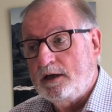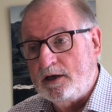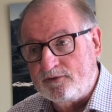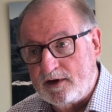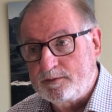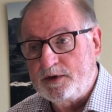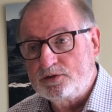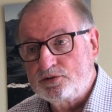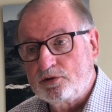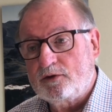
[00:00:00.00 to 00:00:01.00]
Il va
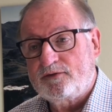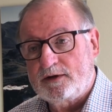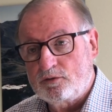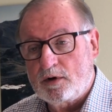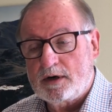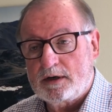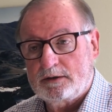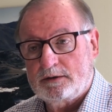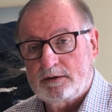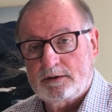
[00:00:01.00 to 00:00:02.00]
bien sûr falloir
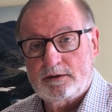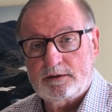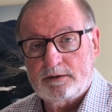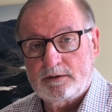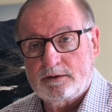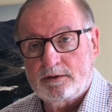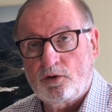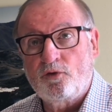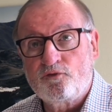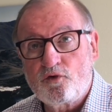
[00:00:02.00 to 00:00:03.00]

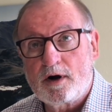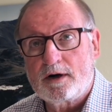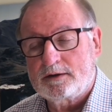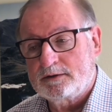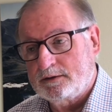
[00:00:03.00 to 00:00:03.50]
revoir